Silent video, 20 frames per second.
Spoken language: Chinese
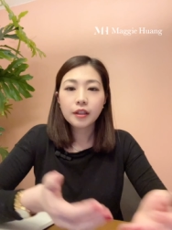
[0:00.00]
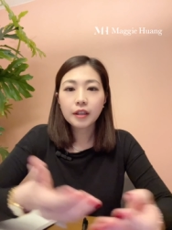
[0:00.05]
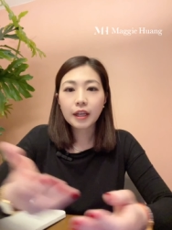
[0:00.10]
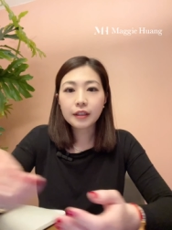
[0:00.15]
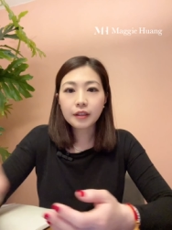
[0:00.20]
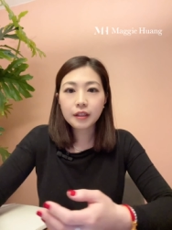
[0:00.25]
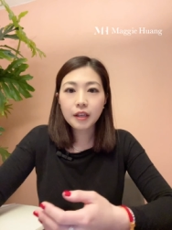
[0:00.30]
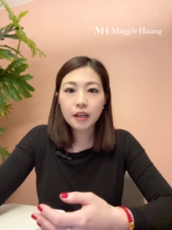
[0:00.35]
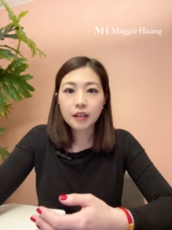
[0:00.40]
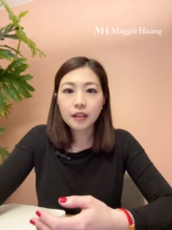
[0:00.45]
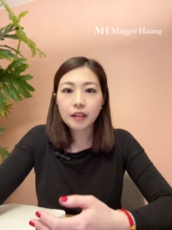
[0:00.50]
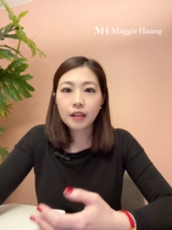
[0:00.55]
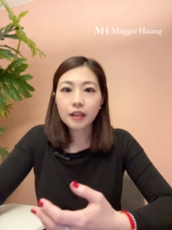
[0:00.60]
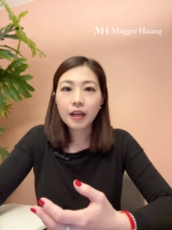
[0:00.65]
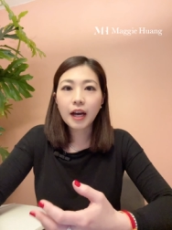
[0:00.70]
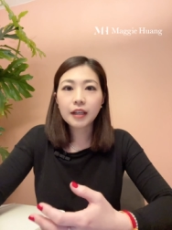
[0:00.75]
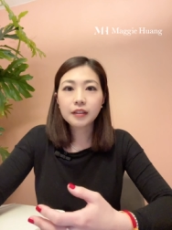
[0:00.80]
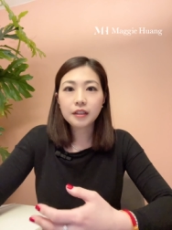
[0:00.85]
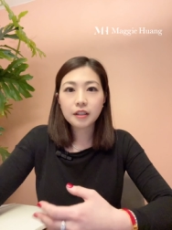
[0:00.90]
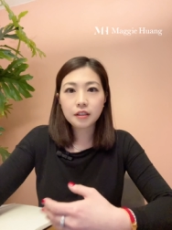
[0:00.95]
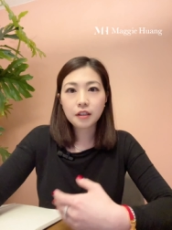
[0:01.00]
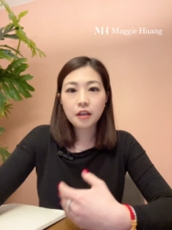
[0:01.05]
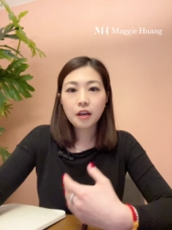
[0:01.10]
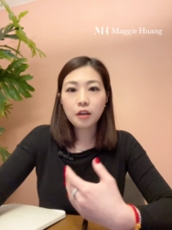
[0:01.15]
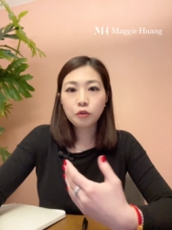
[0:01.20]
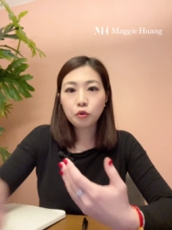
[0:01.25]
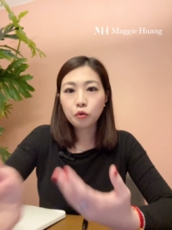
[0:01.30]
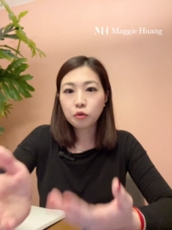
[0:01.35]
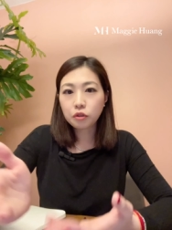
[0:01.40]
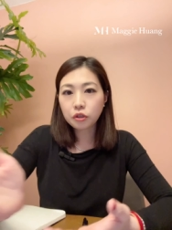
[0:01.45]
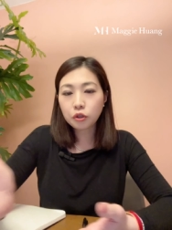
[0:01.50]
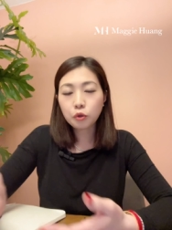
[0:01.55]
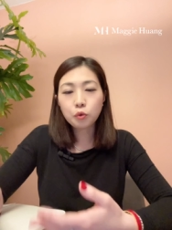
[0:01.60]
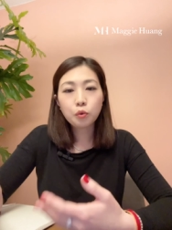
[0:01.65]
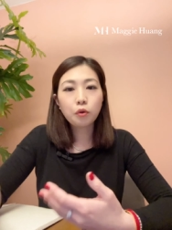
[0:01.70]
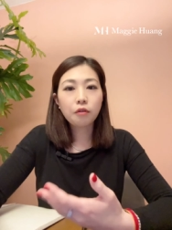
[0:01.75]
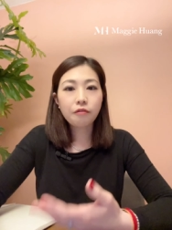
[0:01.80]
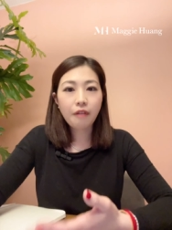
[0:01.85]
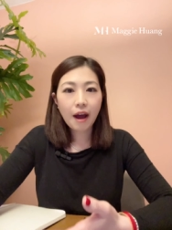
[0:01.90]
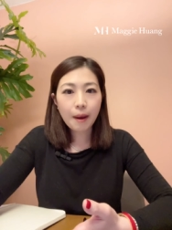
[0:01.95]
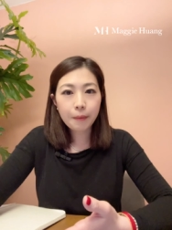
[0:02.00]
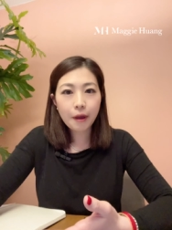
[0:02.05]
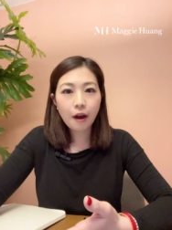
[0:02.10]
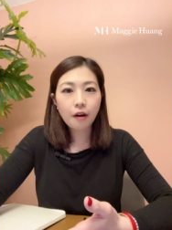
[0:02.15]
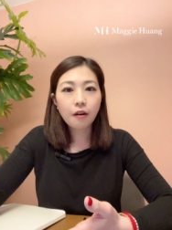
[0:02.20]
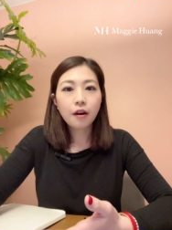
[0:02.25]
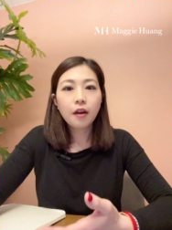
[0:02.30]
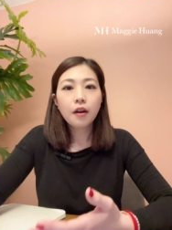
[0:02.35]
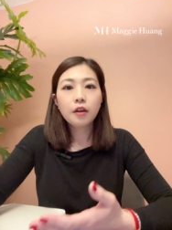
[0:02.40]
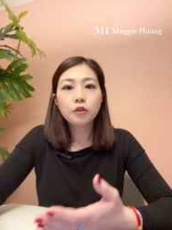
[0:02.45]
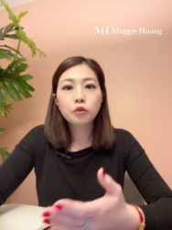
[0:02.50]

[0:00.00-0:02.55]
那电影一样也是可以去制作发表，